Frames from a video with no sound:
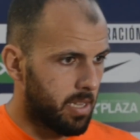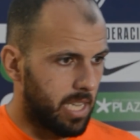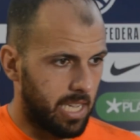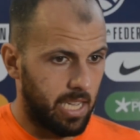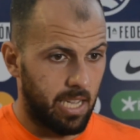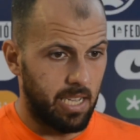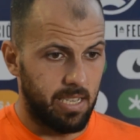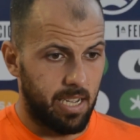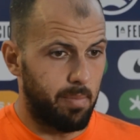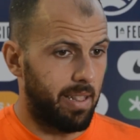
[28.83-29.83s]
Y
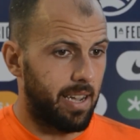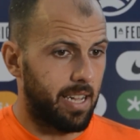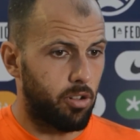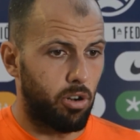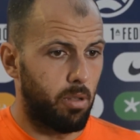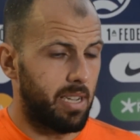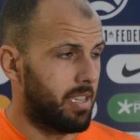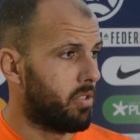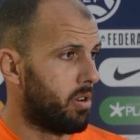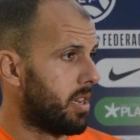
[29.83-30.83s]
sí que es verdad que el Córdoba
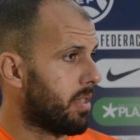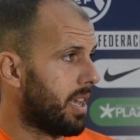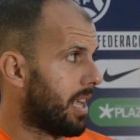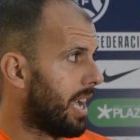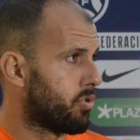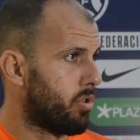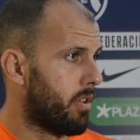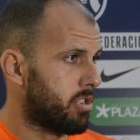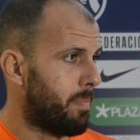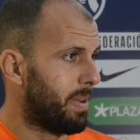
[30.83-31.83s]
siendo el líder es uno
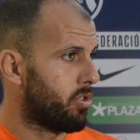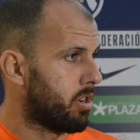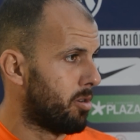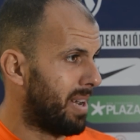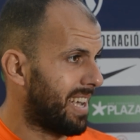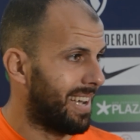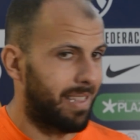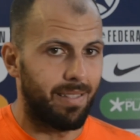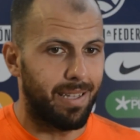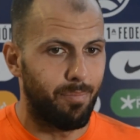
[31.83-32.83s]
de los aspectos que nos maneja
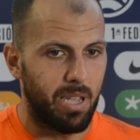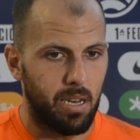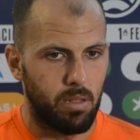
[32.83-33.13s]
tan tan bien.